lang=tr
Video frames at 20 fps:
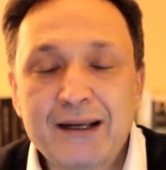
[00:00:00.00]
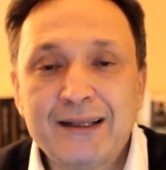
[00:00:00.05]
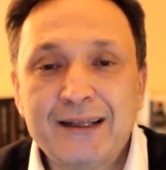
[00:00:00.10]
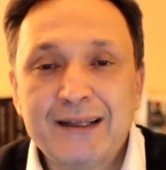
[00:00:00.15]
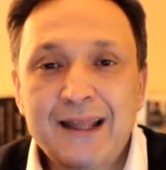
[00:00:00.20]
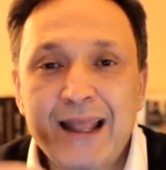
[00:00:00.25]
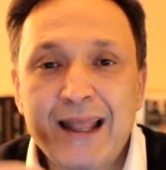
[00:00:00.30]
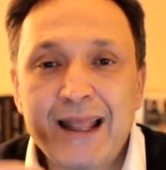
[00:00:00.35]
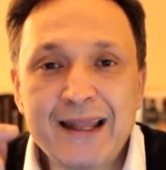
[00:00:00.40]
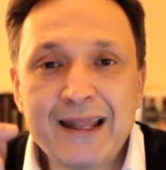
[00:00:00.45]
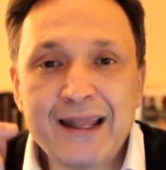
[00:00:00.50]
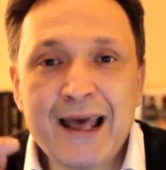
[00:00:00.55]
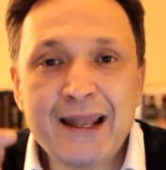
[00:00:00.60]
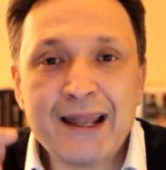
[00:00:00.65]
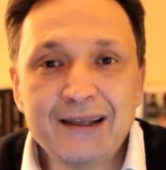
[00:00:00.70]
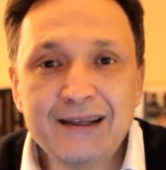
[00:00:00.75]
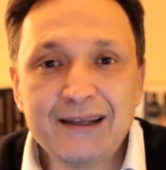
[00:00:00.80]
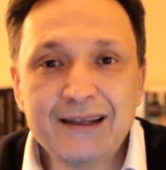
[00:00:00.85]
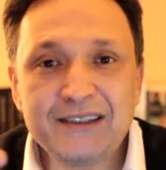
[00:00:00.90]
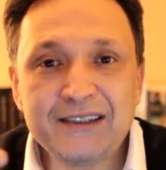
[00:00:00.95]

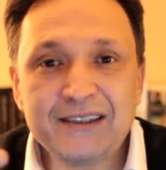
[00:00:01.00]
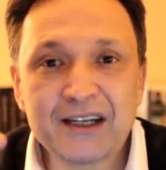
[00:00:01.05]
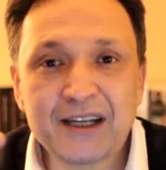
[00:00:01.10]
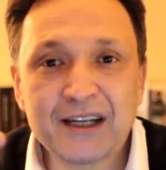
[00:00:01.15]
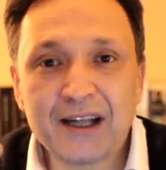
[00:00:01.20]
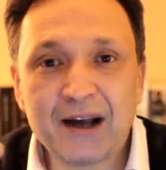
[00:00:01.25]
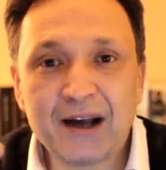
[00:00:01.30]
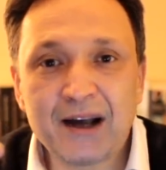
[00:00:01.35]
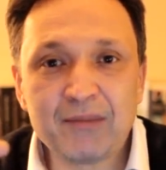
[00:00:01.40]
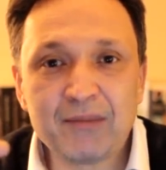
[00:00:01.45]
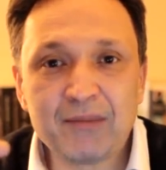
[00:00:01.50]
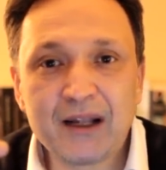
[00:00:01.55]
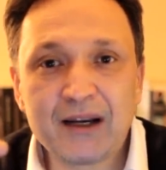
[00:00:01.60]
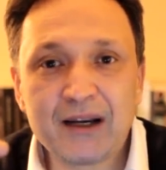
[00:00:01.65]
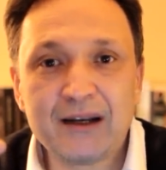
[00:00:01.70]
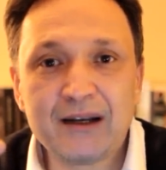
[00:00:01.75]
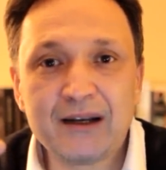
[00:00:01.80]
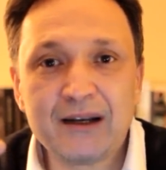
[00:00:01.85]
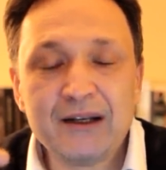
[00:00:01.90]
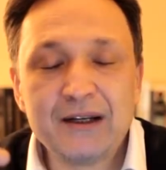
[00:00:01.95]
Neden iş
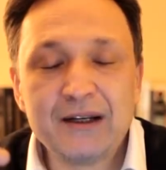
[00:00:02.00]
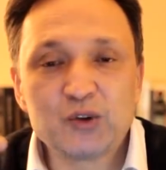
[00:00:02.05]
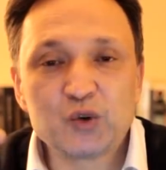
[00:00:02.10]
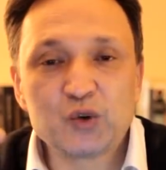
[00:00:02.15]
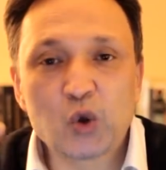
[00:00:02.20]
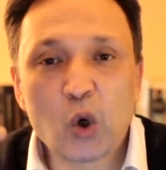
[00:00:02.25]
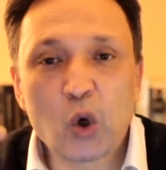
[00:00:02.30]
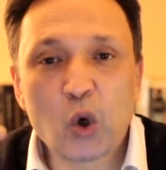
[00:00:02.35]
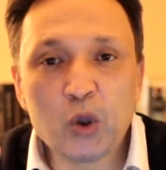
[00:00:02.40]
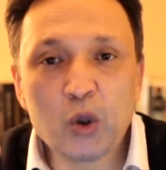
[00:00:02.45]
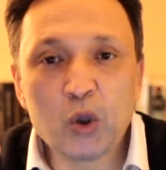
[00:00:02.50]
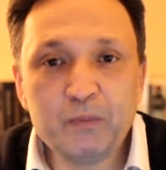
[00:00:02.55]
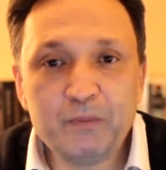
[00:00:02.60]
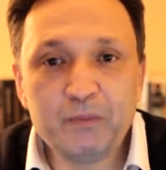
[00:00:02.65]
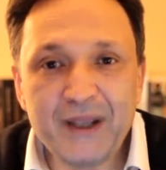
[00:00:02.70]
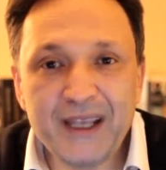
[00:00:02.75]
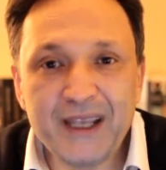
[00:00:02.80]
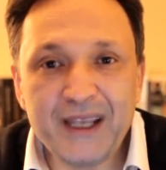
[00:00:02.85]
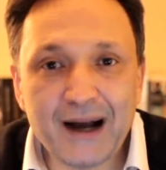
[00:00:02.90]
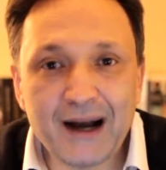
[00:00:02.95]
adamları
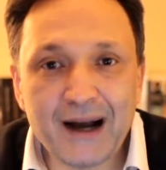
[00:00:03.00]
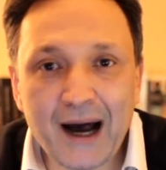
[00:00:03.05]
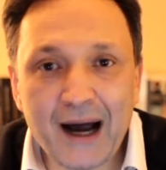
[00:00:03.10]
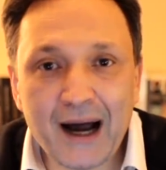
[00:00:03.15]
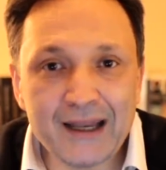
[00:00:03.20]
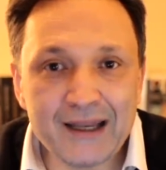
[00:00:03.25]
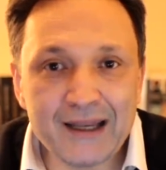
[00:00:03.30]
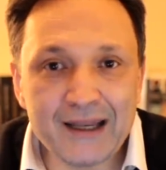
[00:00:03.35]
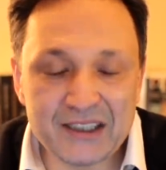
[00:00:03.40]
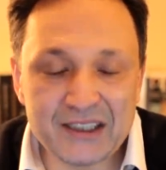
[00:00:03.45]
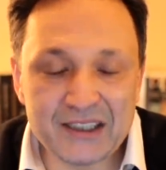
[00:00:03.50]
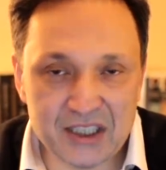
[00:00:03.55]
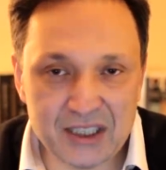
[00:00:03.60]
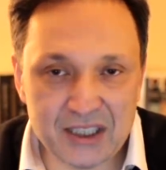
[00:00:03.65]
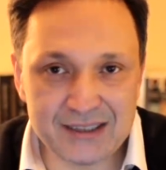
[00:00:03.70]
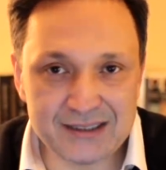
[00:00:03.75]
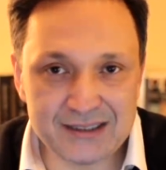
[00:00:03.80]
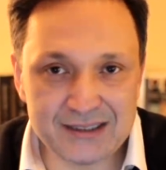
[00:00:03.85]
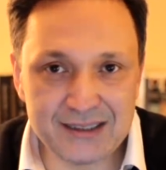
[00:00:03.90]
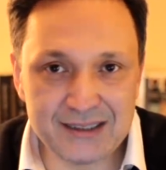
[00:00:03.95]
son bir ay
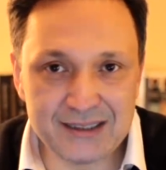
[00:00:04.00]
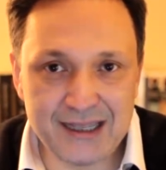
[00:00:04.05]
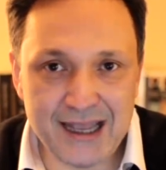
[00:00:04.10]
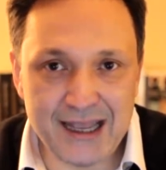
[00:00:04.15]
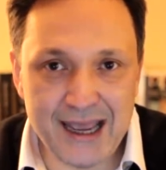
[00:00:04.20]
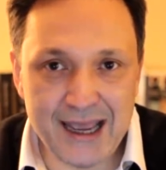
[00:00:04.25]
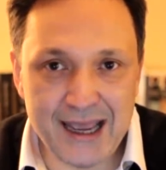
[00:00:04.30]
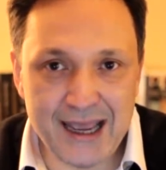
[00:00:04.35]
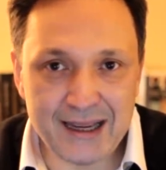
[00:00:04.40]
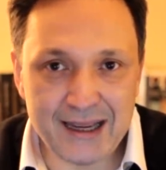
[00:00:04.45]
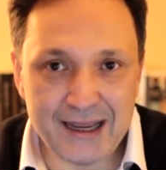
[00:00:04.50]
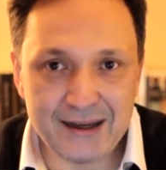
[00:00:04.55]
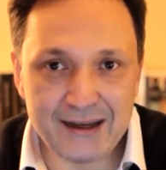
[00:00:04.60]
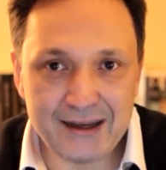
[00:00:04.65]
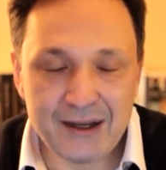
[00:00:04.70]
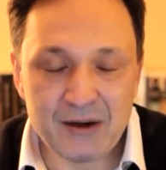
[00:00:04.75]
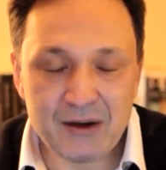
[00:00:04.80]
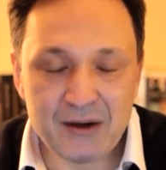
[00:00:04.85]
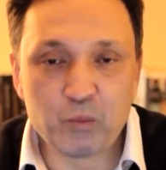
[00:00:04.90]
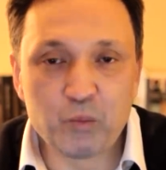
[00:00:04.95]
içerisinde
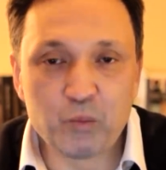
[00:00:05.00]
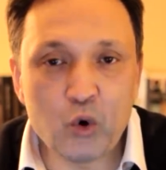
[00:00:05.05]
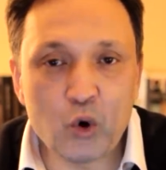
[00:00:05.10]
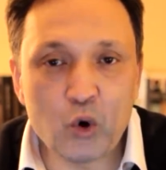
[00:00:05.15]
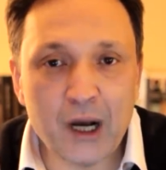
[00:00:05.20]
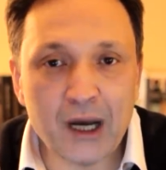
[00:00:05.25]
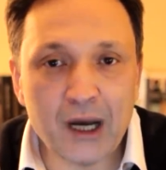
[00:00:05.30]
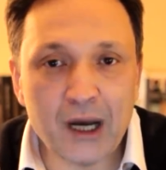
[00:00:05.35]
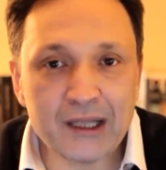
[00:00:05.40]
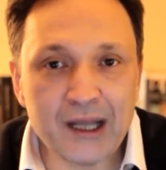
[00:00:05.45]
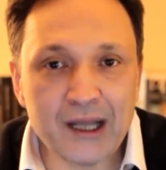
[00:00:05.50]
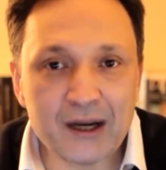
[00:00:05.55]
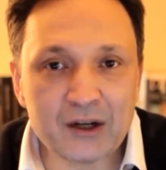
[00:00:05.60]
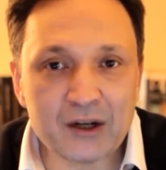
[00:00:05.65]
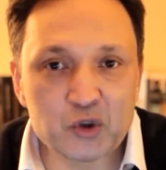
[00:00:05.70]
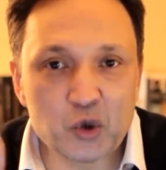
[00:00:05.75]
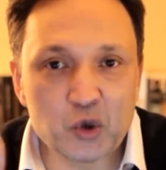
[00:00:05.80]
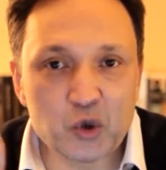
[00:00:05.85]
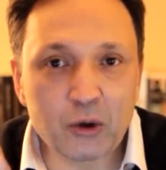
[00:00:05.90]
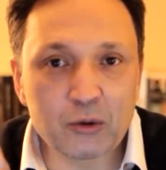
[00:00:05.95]
bu
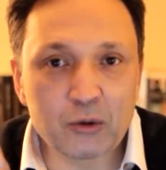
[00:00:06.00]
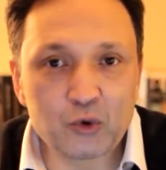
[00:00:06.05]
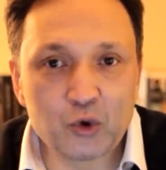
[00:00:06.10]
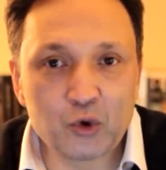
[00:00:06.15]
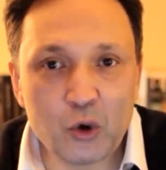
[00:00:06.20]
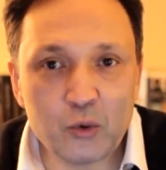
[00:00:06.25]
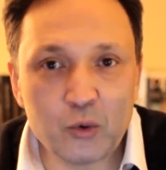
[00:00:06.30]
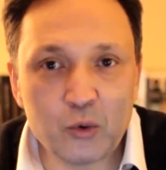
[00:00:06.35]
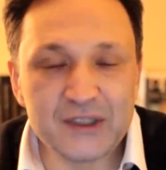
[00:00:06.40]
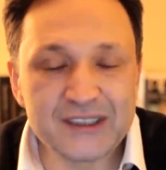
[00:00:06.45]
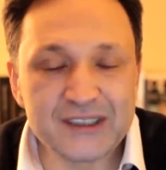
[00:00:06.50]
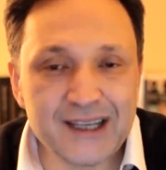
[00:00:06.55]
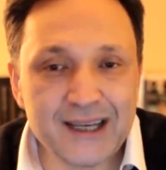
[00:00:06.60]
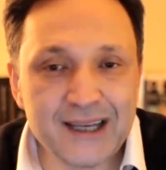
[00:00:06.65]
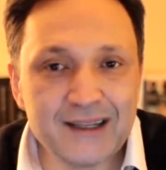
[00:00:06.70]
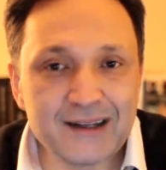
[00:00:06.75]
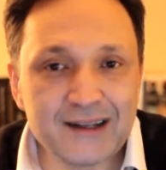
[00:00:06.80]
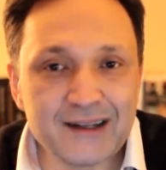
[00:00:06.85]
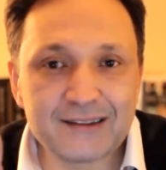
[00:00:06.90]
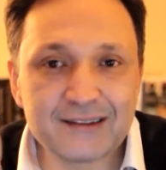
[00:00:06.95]
kadar çok dövize
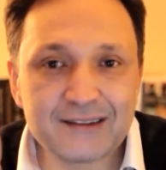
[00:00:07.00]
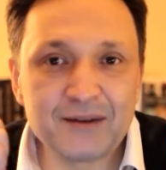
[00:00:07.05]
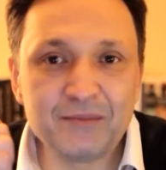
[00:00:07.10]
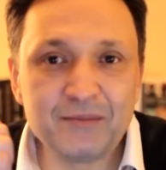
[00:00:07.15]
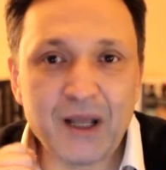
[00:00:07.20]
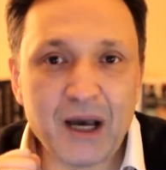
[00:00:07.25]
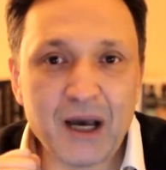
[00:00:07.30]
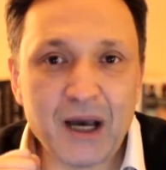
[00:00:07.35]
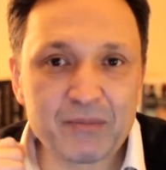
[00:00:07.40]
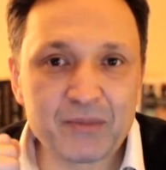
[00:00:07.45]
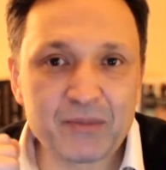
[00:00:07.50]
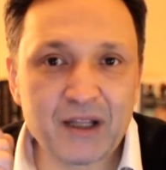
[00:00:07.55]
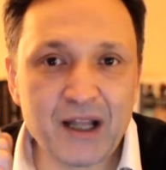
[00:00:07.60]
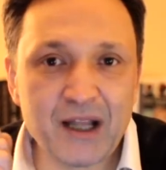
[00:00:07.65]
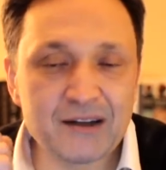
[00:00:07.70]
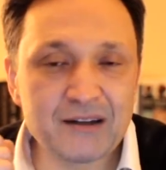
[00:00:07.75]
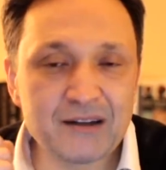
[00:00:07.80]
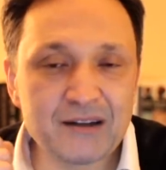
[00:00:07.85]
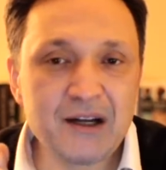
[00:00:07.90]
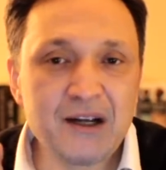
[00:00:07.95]
yatırım
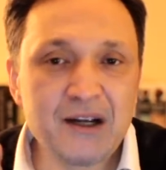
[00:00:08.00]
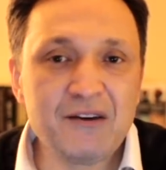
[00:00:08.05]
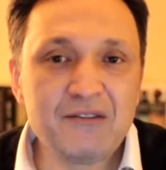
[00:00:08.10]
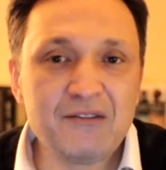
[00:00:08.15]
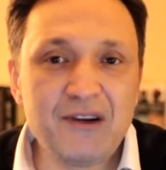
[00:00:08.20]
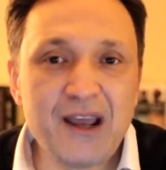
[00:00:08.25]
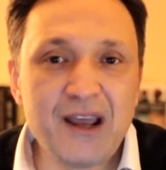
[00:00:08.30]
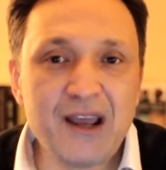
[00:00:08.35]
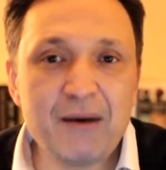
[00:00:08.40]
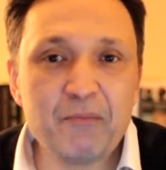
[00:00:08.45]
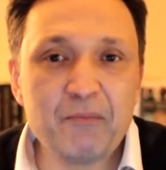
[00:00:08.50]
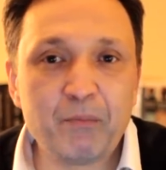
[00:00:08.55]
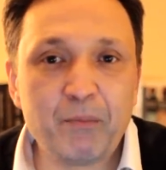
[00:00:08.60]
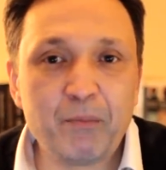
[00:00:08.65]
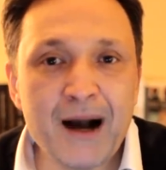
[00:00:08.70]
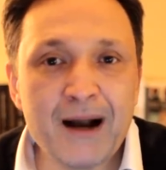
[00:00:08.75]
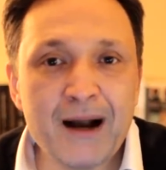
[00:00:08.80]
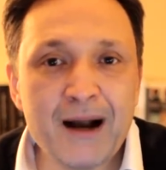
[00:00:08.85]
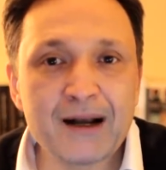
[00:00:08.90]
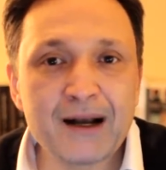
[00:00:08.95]
yaptılar ve
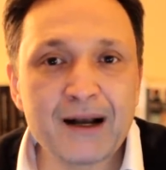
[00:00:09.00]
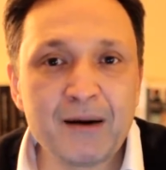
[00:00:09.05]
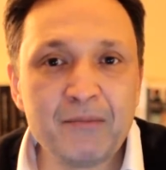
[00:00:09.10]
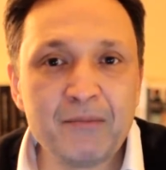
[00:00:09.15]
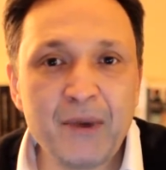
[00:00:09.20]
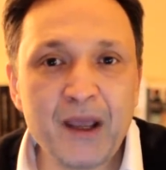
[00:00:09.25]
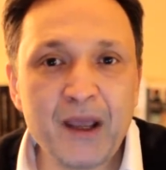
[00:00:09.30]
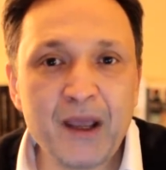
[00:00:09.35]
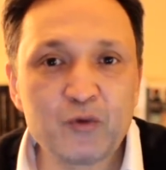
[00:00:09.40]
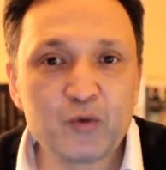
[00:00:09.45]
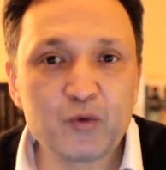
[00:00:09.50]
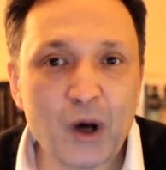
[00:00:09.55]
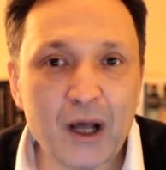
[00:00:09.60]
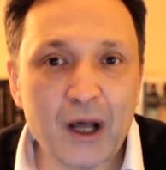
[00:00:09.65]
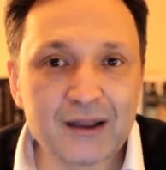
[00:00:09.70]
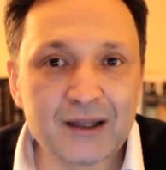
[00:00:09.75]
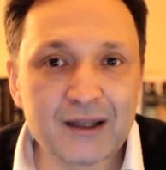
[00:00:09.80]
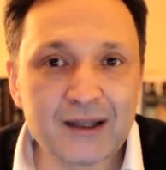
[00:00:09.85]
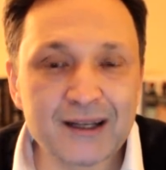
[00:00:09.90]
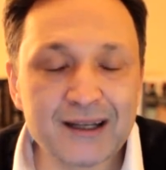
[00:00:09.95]
banka
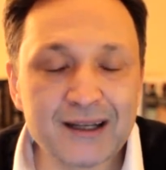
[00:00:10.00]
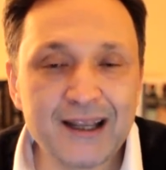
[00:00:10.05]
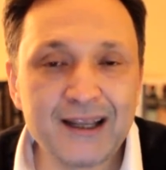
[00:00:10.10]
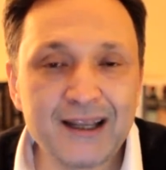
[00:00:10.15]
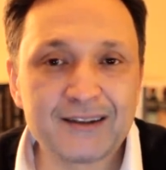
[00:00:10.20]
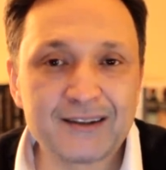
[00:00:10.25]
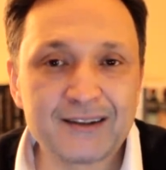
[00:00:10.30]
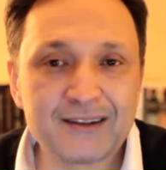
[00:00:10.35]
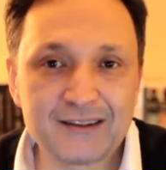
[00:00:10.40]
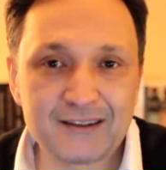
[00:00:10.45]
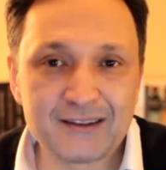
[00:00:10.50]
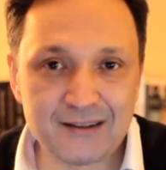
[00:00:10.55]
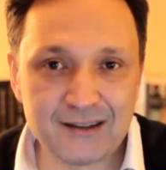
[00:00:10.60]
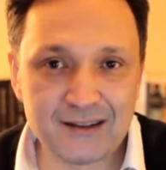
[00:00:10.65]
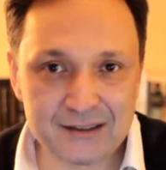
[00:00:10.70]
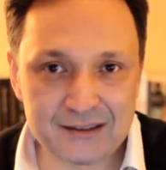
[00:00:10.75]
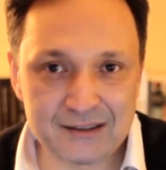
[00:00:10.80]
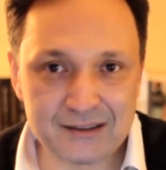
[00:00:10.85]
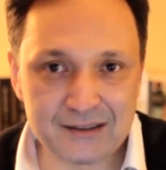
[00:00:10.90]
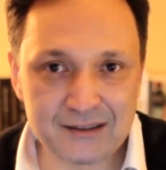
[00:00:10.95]
mevduatlarına
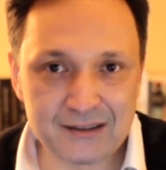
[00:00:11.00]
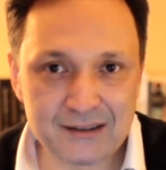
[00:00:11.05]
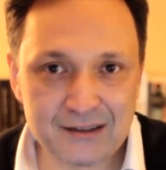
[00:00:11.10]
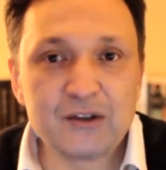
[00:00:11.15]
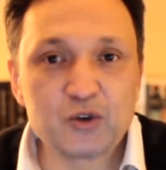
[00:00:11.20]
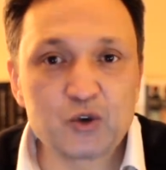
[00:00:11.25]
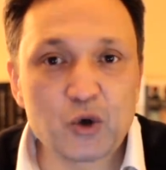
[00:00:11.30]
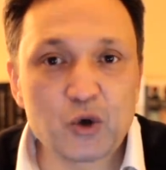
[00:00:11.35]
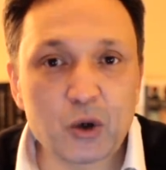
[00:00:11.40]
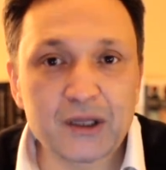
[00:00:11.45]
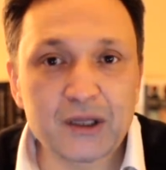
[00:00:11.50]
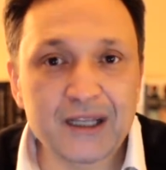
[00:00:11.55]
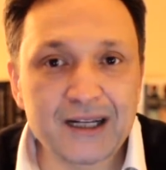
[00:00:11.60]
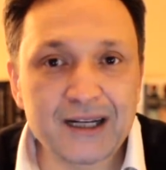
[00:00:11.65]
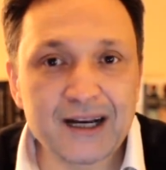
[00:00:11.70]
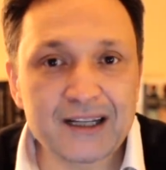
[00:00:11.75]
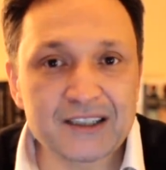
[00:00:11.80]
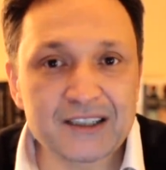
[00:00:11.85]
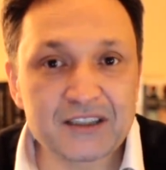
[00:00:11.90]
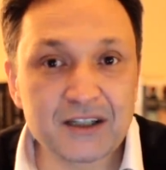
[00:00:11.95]
yatırdılar? Çok
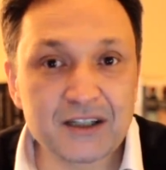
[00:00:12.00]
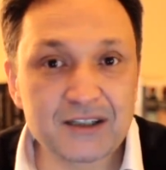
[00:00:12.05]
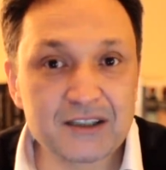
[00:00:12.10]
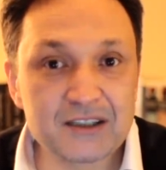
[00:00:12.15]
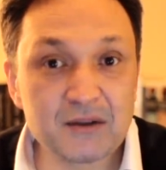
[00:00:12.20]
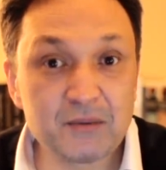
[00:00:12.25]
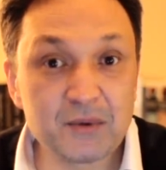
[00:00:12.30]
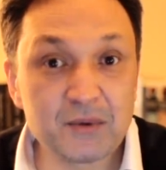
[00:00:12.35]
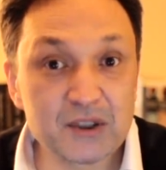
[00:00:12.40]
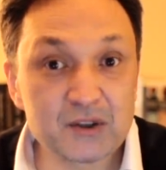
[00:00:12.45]
dikkat çekici